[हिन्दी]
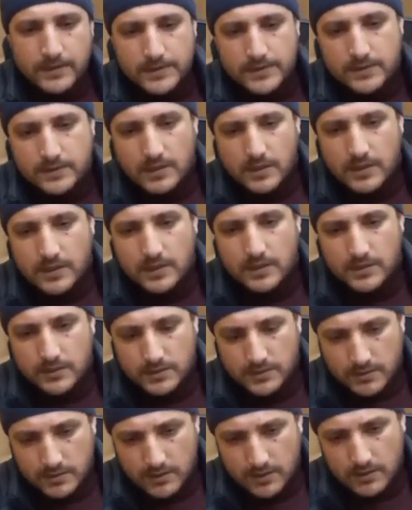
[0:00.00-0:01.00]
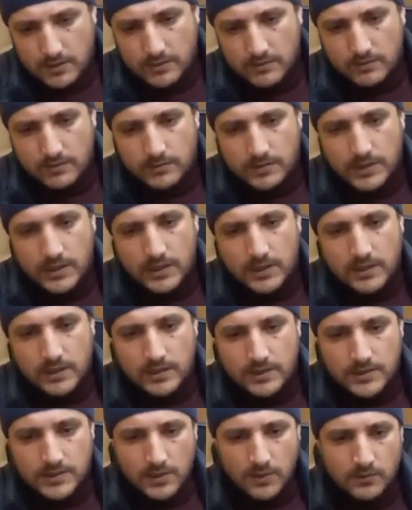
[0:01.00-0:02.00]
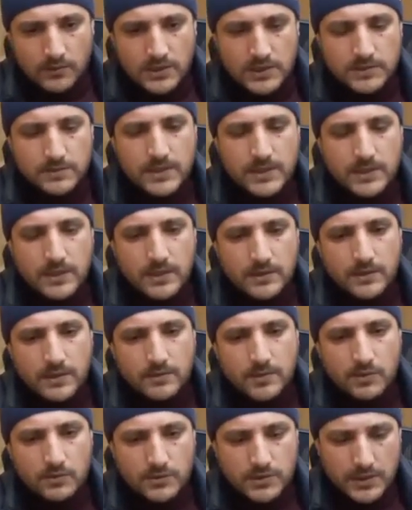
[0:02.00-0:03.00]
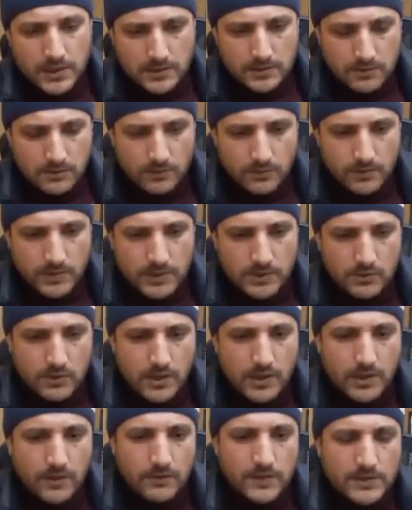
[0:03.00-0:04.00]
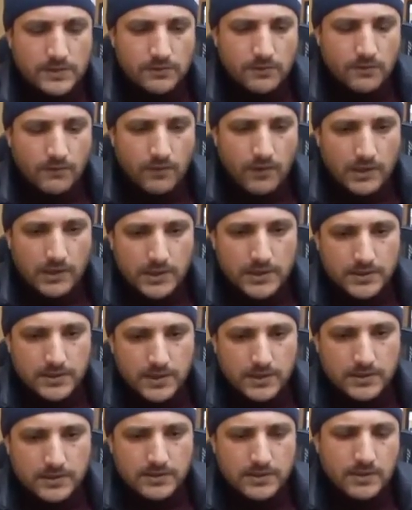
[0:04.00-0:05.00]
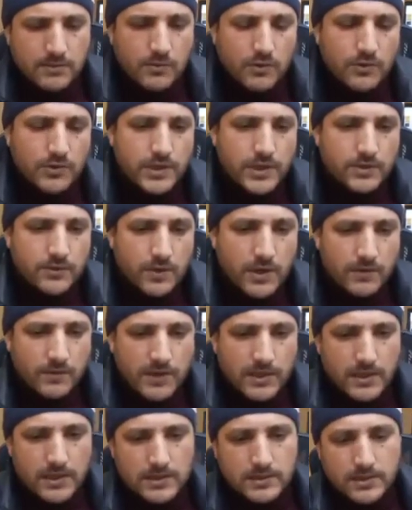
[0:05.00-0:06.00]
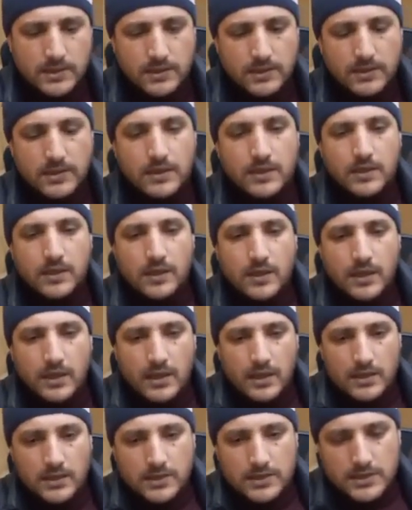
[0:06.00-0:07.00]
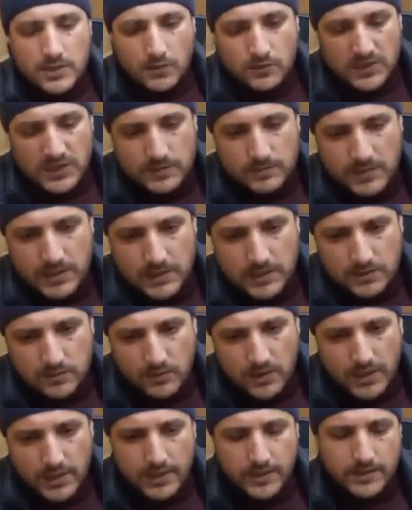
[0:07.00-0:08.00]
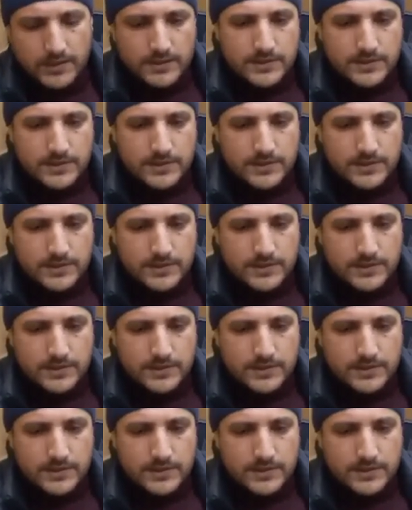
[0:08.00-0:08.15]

इसी तरह यहाँ साउथ कश्मीर के अंदर भी कुछ एक ज़िलों में जो है हैवी स्नोफॉल के चांसेस हैं मॉडरेट टू हैवी खासकर साउथ कश्मीर के जो हायर